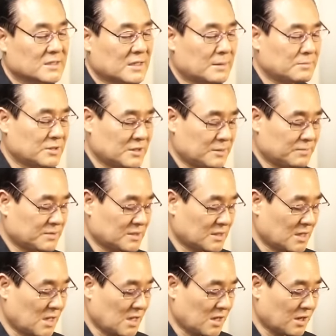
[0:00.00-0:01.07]

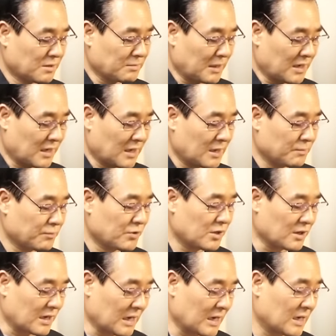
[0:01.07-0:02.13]
37년 만에
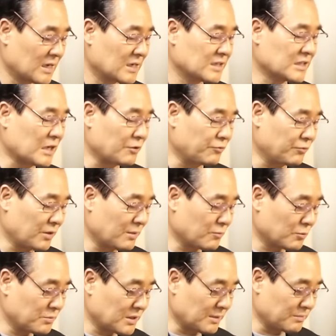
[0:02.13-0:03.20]
풀려나 자유의
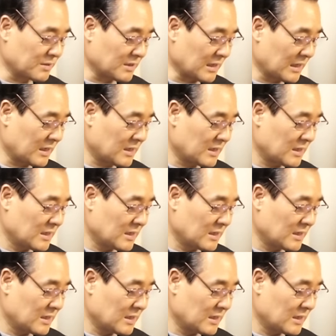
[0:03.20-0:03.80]
몸이 됩니다.